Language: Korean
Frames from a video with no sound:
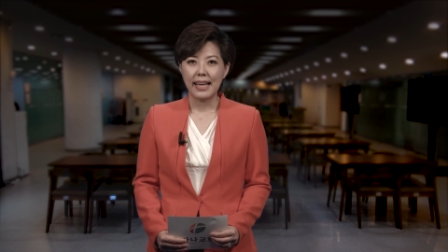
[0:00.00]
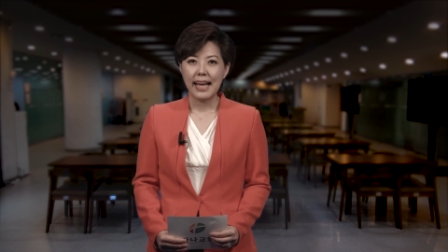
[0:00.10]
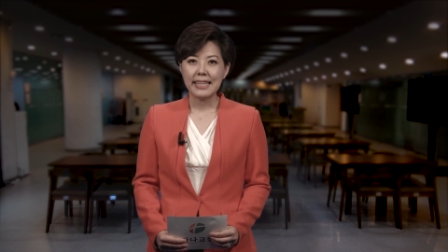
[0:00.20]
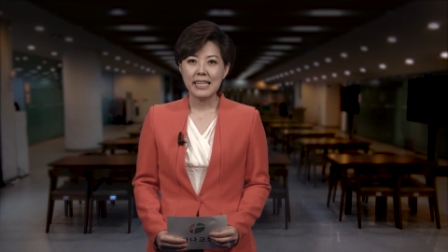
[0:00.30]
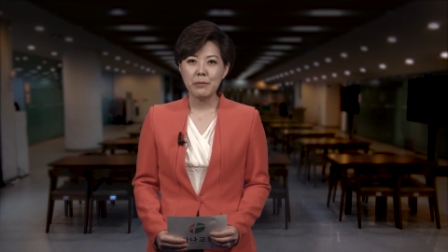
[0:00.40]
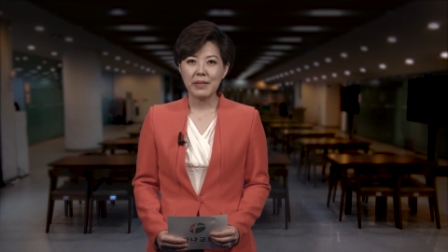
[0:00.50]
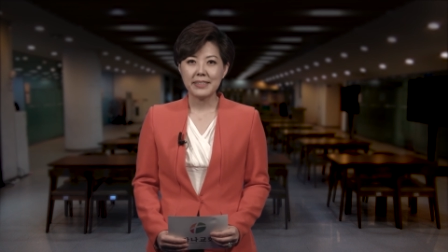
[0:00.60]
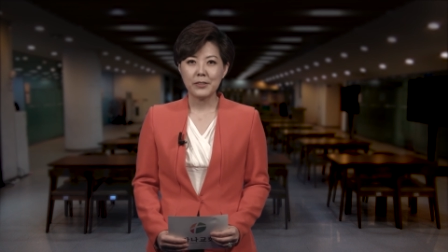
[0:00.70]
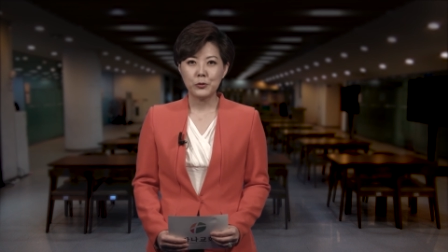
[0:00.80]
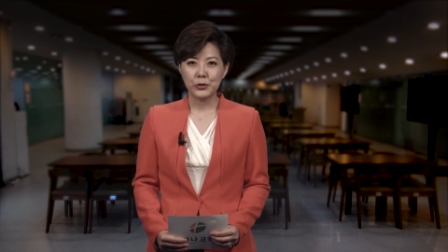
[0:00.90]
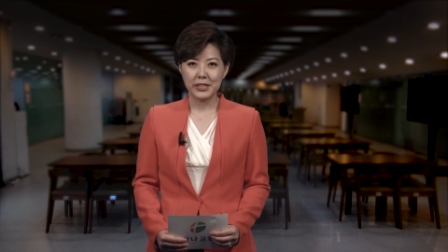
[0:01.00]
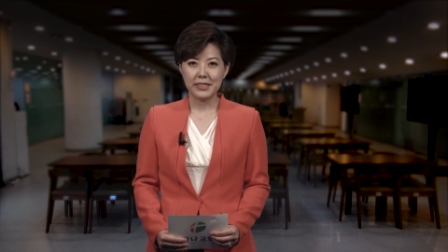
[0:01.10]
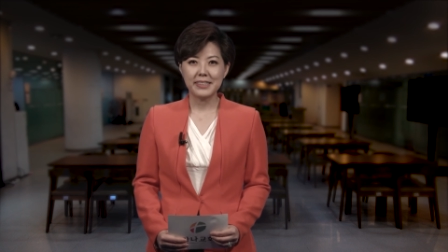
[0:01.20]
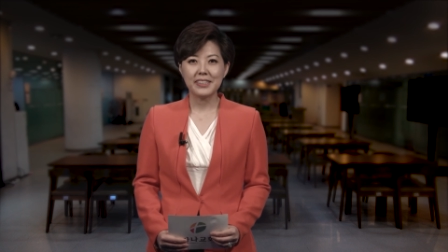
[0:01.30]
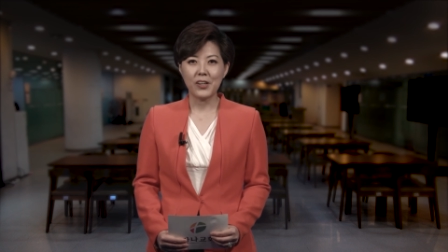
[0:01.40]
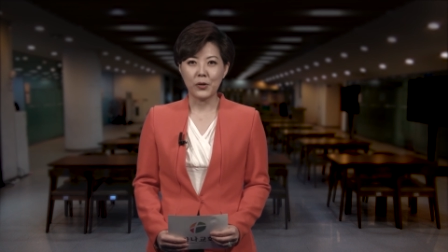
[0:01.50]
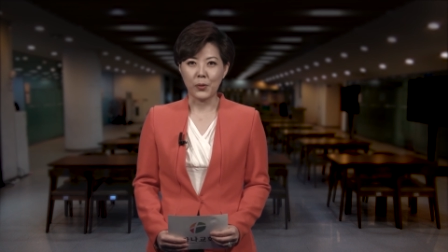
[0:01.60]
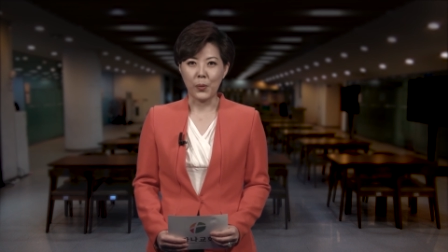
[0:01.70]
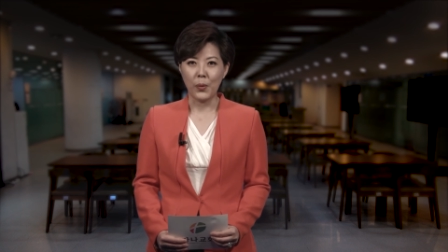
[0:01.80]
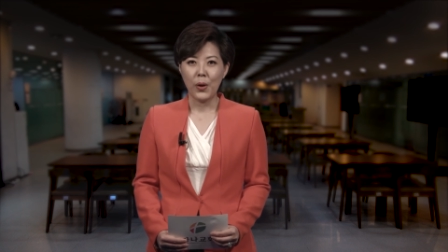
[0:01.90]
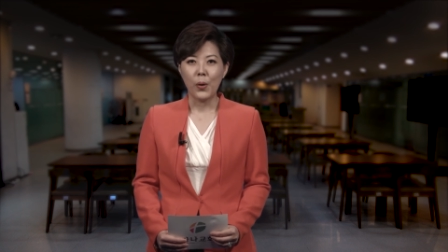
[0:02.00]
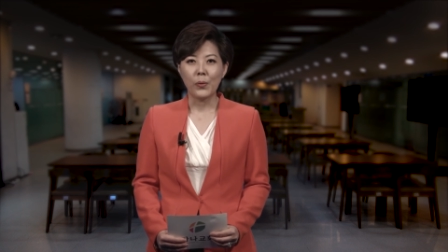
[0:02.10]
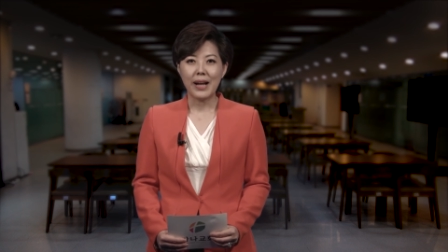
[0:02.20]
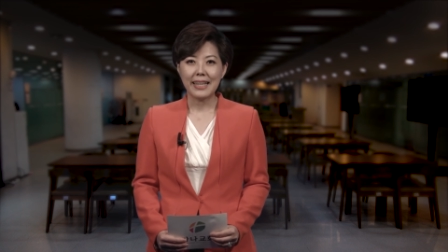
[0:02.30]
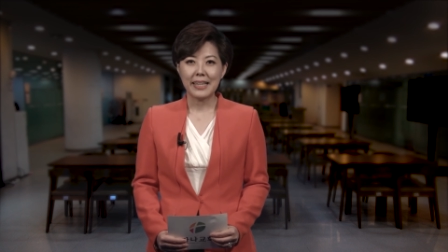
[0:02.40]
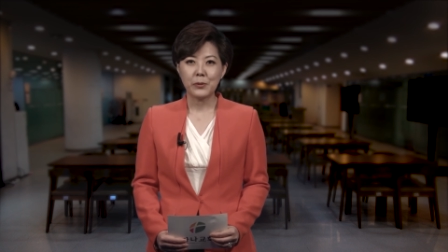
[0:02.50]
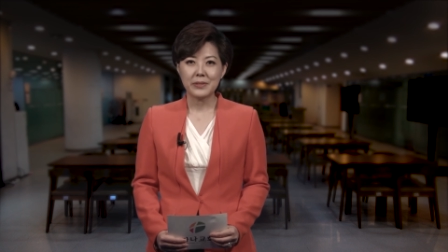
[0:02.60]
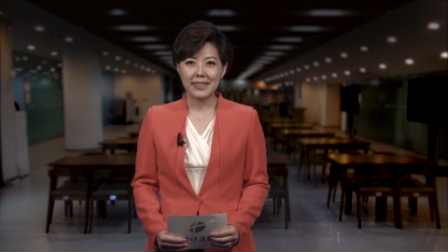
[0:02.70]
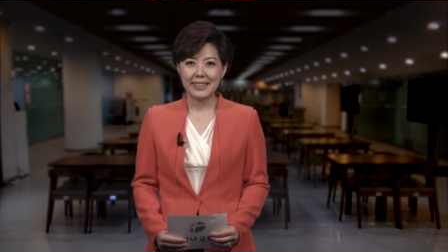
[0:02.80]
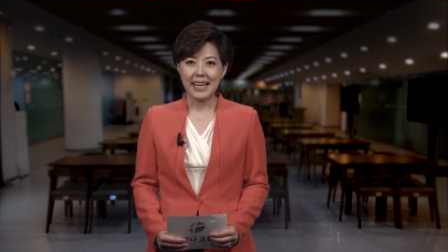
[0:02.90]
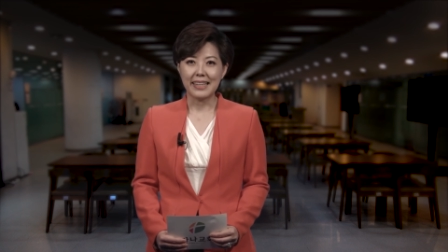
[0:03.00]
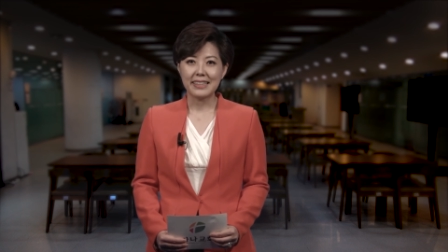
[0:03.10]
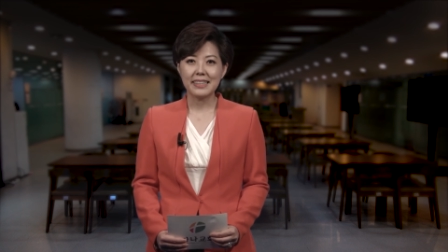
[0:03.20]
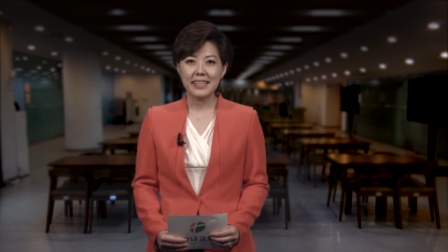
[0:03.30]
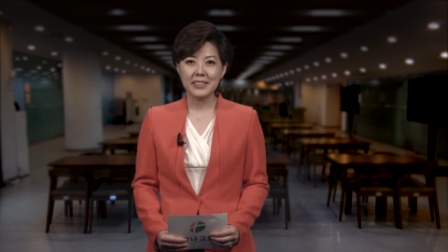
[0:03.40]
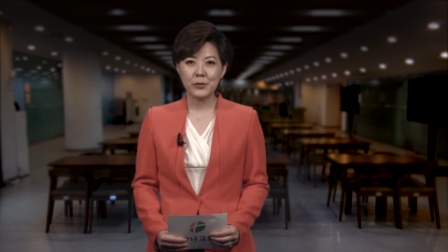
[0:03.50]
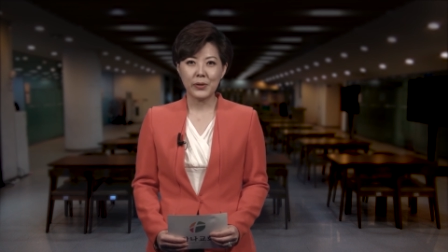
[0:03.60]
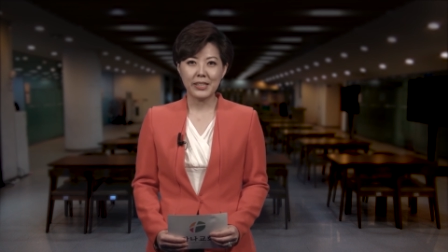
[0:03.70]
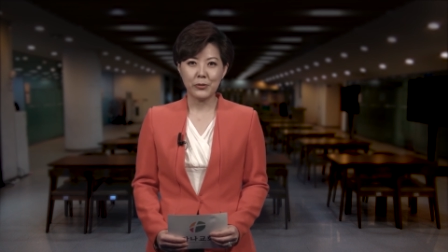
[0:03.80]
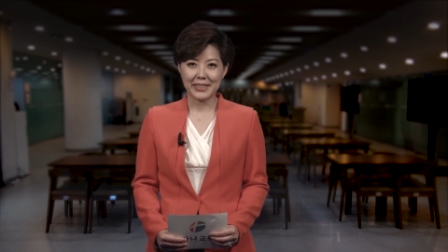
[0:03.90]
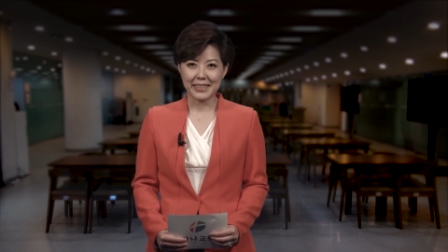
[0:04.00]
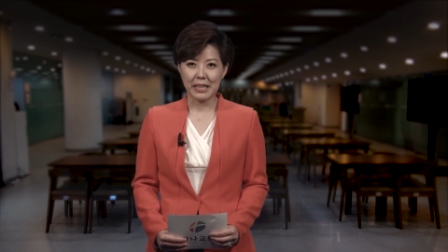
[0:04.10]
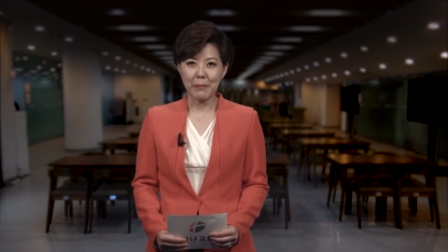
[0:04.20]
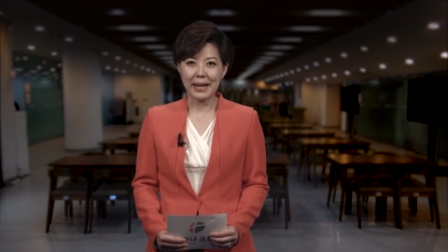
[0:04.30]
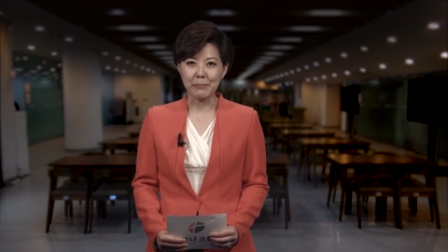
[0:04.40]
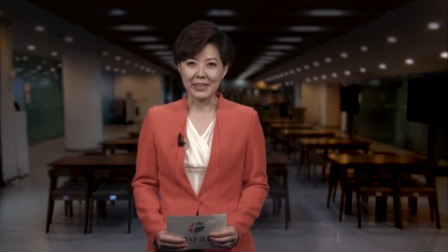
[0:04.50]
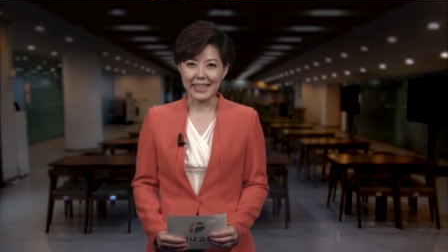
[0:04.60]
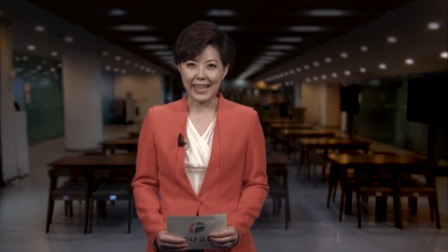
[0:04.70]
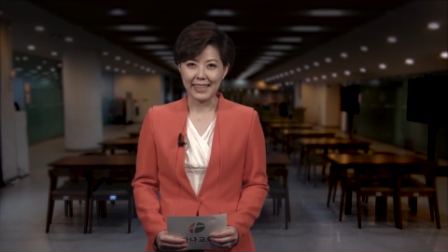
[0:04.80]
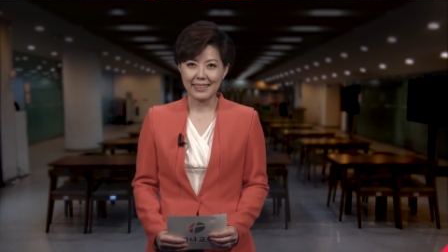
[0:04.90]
하나님께서 주시는 능력으로 올 한해도 승리하는 그리스도인 되시기 바랍니다.